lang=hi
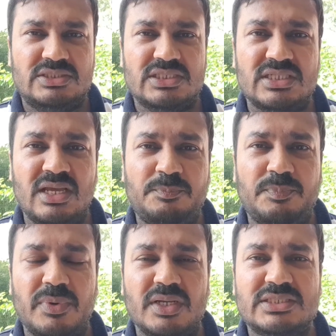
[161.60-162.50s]
जिसने
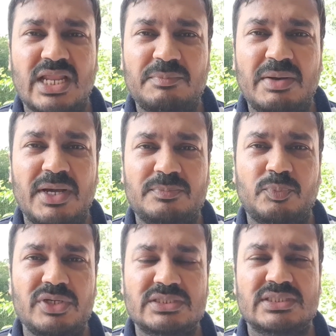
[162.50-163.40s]
इस्लामाबाद
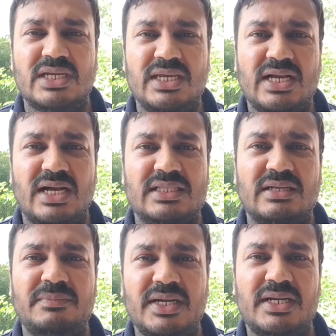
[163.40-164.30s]
पुलिस के लिए कहा
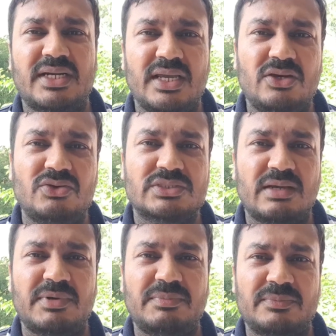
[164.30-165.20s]
था मेरे टाइगरों
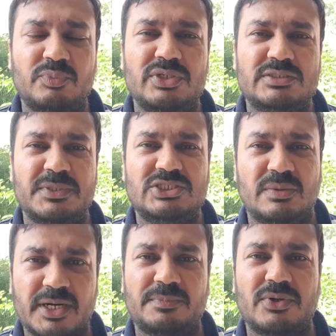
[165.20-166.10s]
इस्लामाबाद पुलिस पे
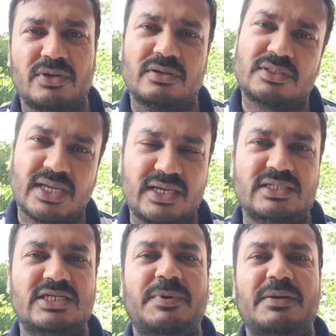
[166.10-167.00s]
झपट पड़ो और
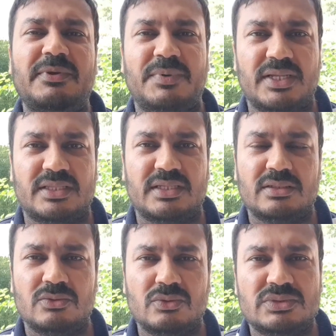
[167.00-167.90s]
टाइगर झपट भी पड़े थे
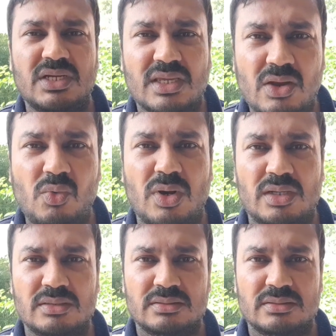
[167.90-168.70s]
उसका क्या हुआ